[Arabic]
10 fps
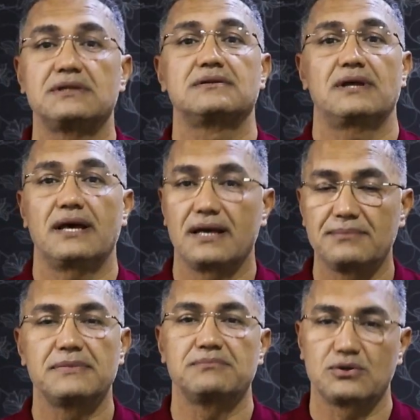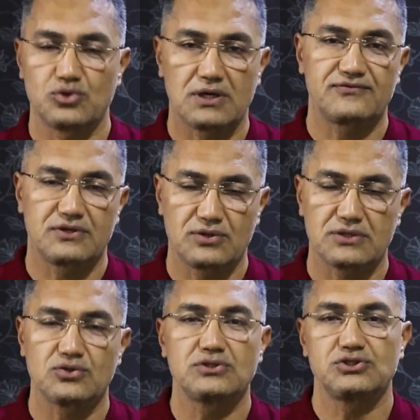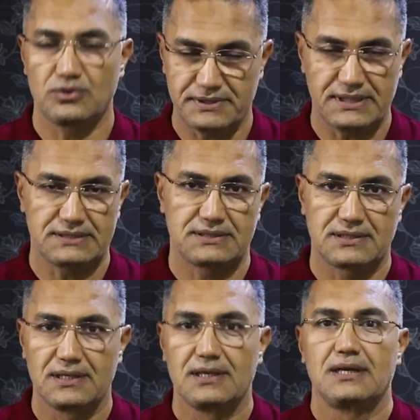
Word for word: من اهم الموضوعات في النيوناتولوجي والبيدياتري